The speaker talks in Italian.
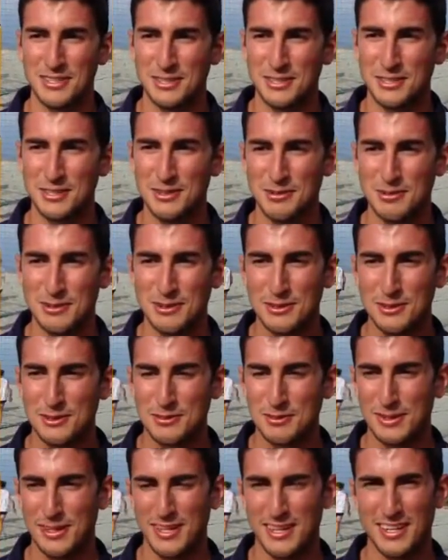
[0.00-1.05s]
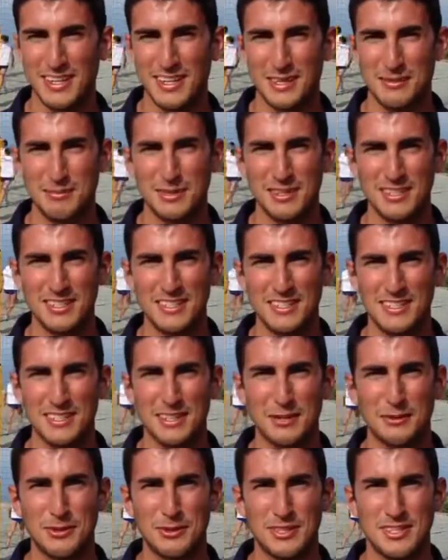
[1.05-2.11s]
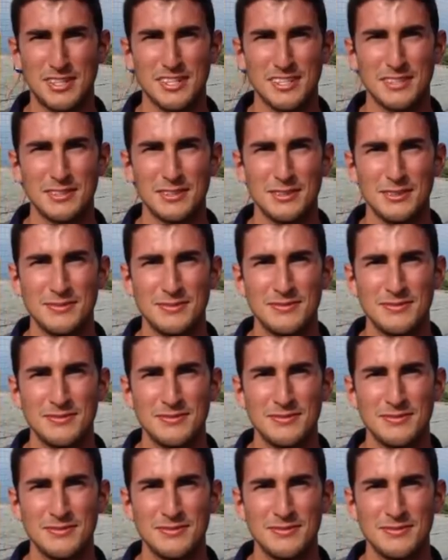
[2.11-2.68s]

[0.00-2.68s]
sono pronto per, per iniziare qua a Trento.